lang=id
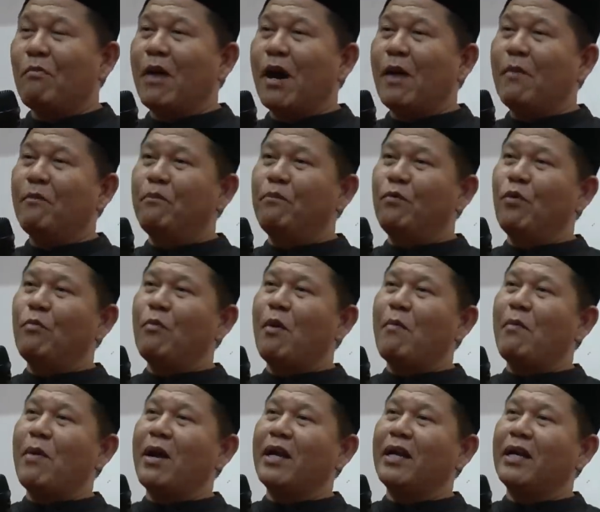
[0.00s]
mampu
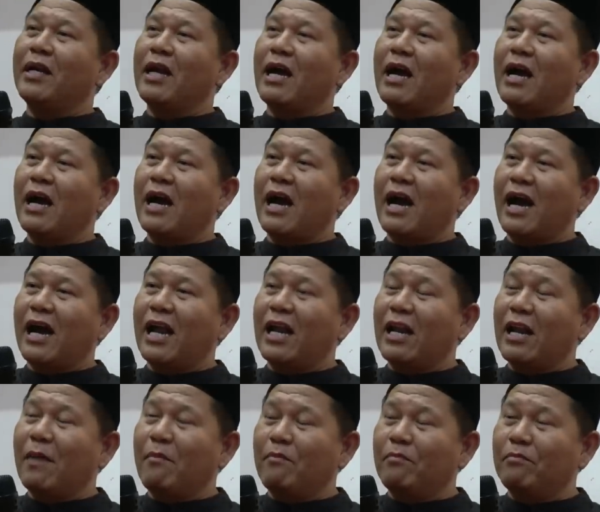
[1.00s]
memandang
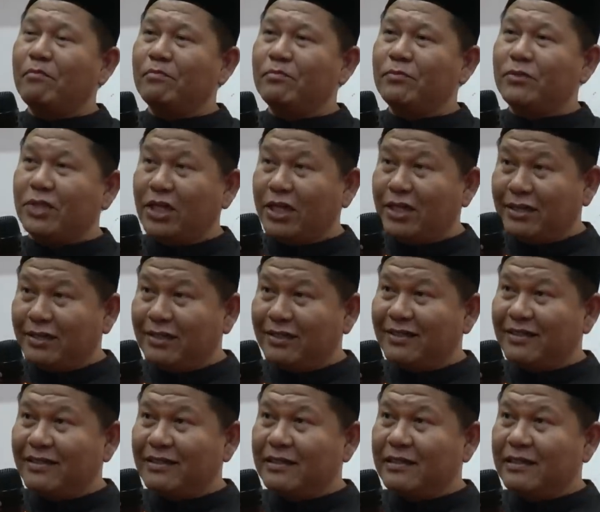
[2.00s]
alam
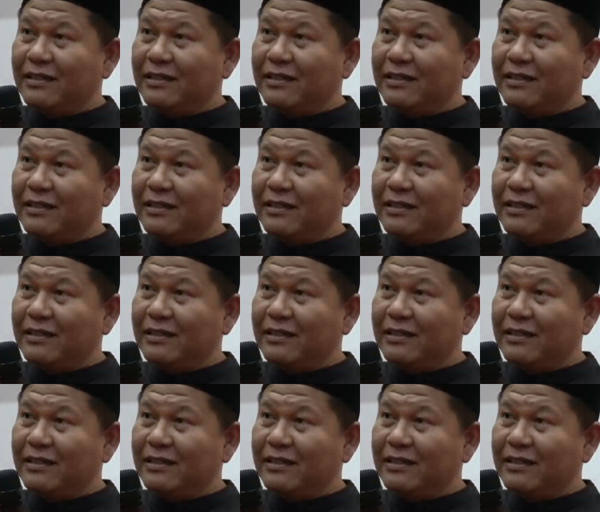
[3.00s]
jin.